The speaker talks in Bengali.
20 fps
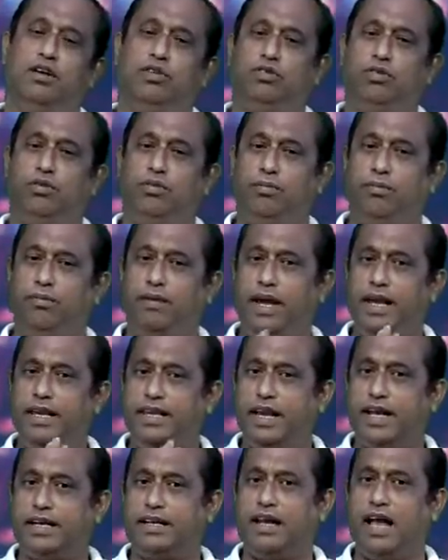তো এই
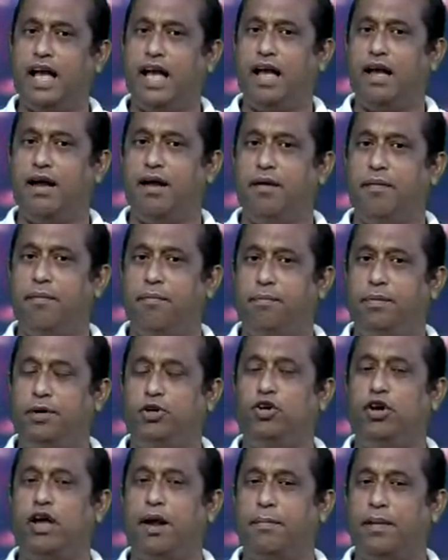যে একটা
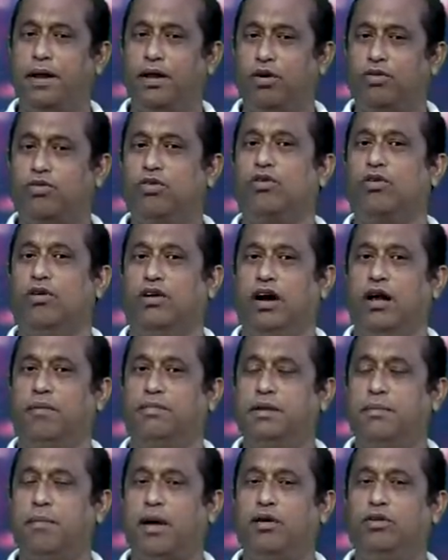বিষয় আমরা লক্ষ্য করলাম
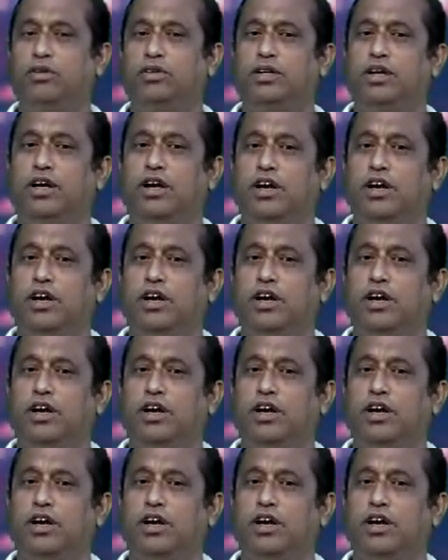যে মানুষ